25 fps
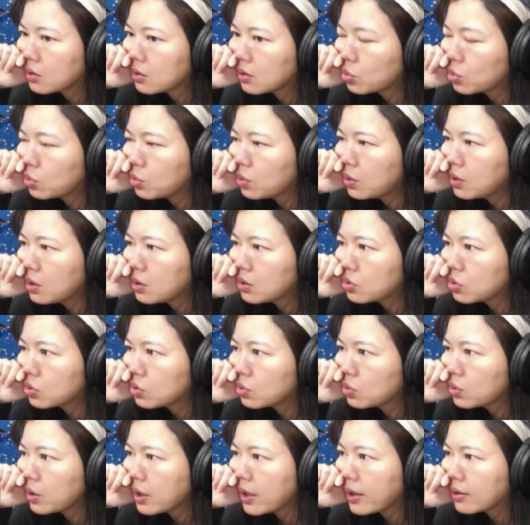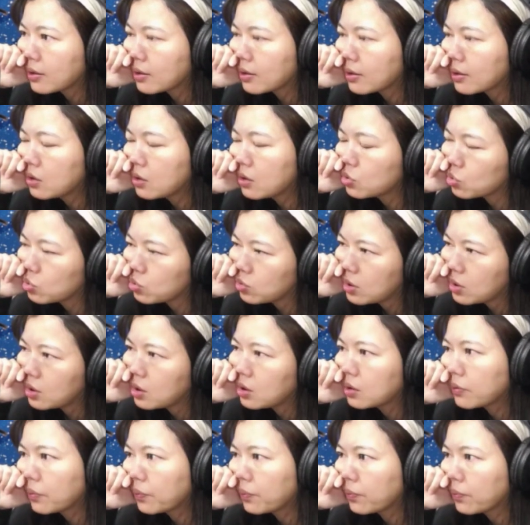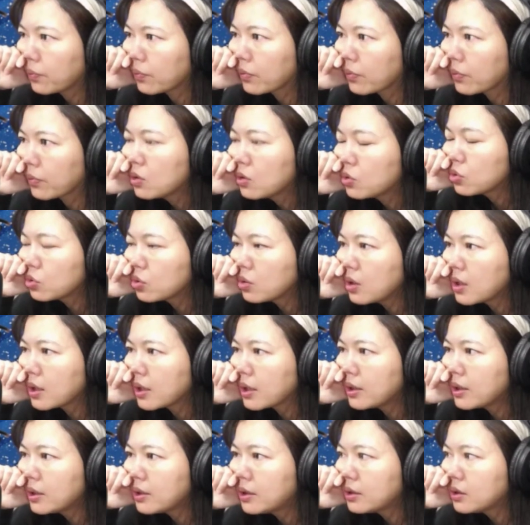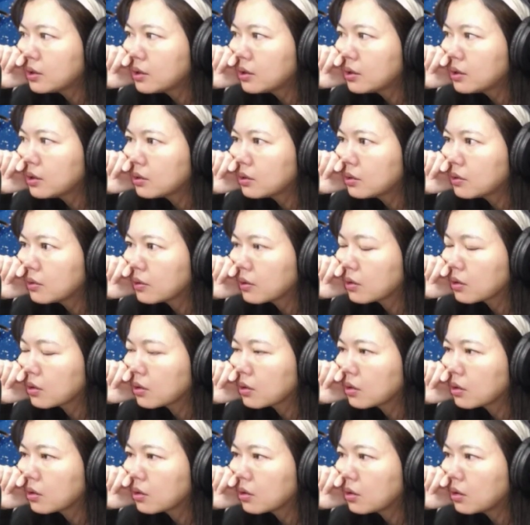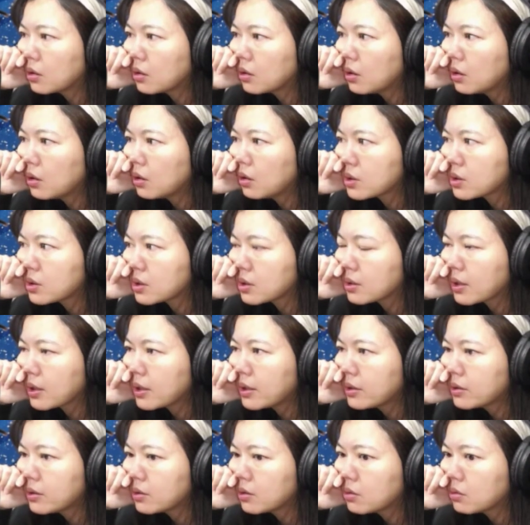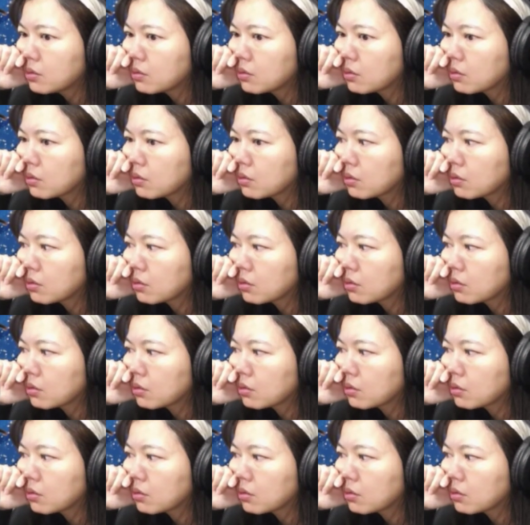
苏苏联呃苏二嗯苏二跟俄罗斯跟